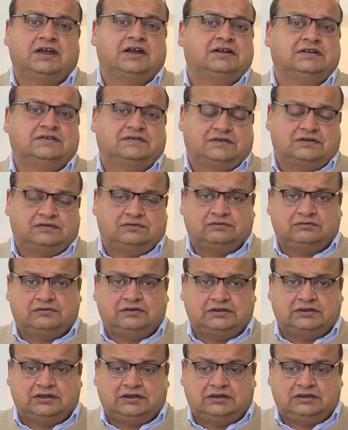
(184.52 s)
क्या डिस्कस होनी
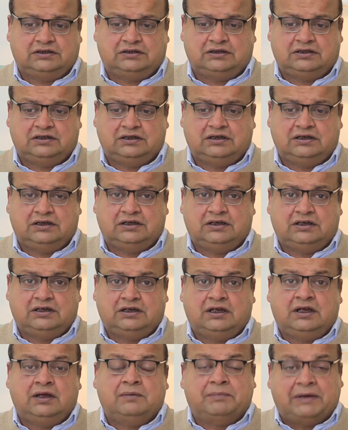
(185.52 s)
चाहिए
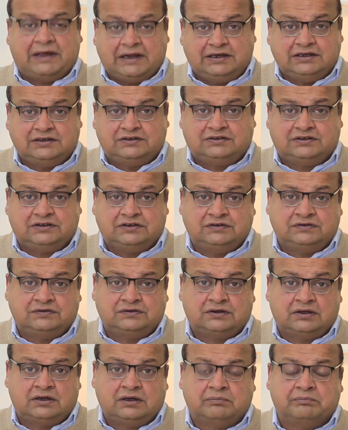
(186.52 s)
थी पहली चीज़
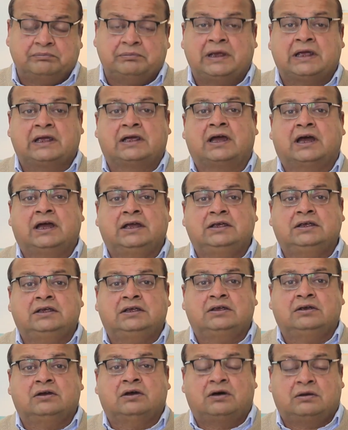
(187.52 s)
महंगाई
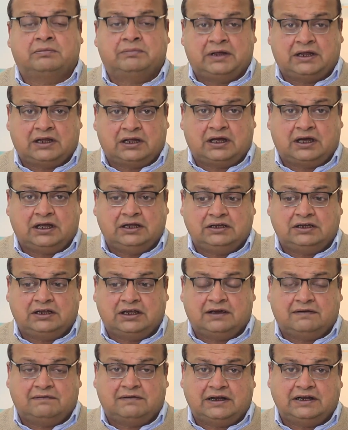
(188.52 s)
और महंगाई
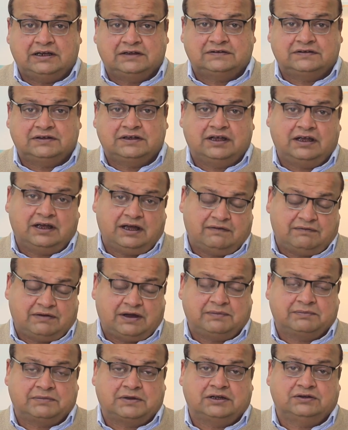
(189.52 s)
के हवाले से
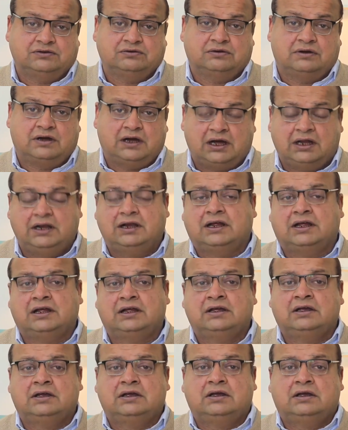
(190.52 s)
आवाम का जो हाल है
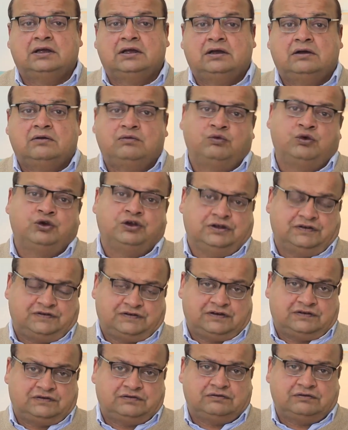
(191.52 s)
वो
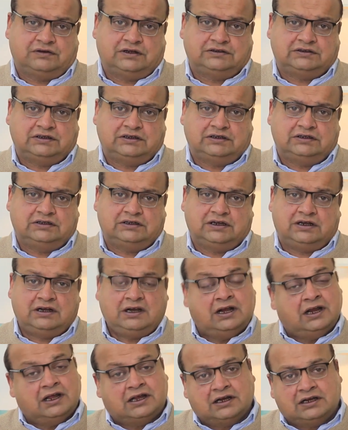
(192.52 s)
डिस्कस होना चाहिए था
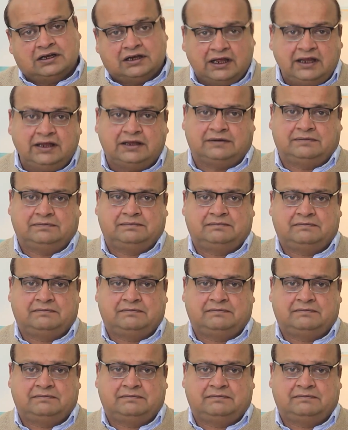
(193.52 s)
लेकिन नहीं